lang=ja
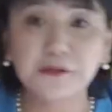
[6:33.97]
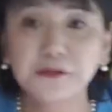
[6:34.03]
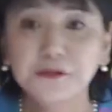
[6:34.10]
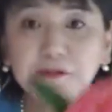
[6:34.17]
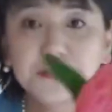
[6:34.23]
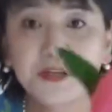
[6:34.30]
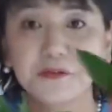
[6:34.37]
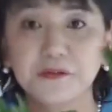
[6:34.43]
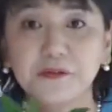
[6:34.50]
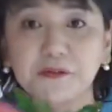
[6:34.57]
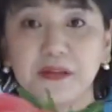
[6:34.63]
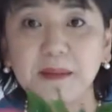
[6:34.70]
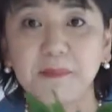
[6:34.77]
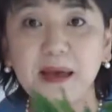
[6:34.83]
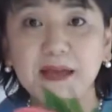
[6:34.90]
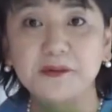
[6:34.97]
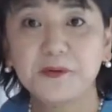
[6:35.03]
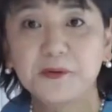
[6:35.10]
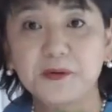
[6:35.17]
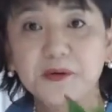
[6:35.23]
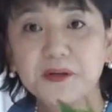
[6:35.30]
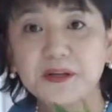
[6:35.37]
ラルっていう名前
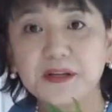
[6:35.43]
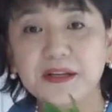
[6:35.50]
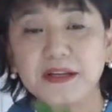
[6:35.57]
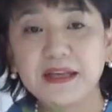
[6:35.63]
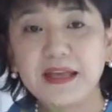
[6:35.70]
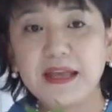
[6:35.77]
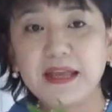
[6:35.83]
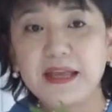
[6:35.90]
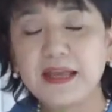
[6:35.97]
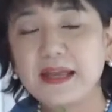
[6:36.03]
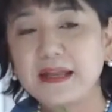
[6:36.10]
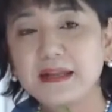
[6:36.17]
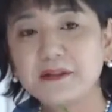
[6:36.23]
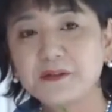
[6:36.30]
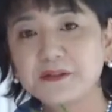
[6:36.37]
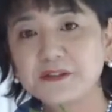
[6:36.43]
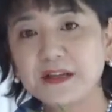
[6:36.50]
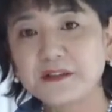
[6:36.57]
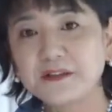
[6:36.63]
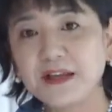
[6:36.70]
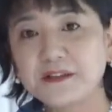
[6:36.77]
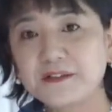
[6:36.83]
の、えー、っと
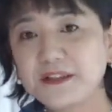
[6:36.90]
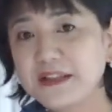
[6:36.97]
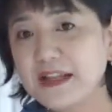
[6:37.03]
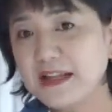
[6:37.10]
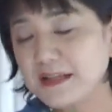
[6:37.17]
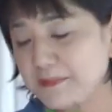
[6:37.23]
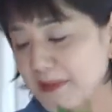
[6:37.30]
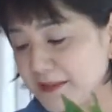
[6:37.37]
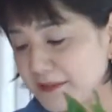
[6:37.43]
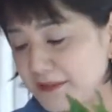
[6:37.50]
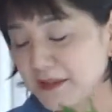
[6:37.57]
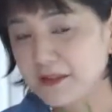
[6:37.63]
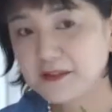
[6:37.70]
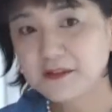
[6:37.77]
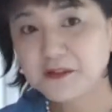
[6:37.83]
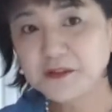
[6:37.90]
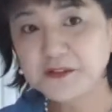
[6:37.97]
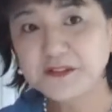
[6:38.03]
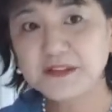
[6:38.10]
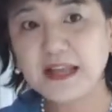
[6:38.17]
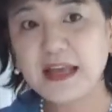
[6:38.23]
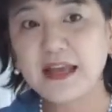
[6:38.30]
芍薬になります。少
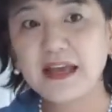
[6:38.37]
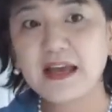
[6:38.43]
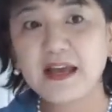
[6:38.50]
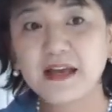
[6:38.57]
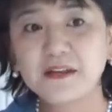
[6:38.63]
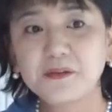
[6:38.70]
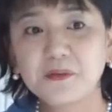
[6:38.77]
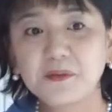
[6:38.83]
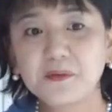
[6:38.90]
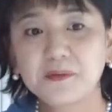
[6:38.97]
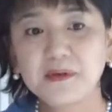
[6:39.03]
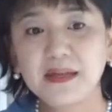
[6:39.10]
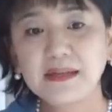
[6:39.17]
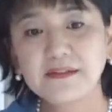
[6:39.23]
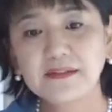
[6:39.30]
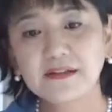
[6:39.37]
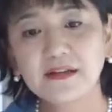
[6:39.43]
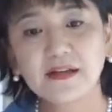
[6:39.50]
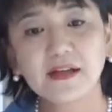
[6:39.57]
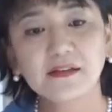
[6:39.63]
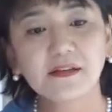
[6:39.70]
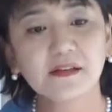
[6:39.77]
しねあのオレンジ
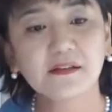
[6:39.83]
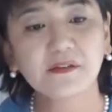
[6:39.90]
がかっ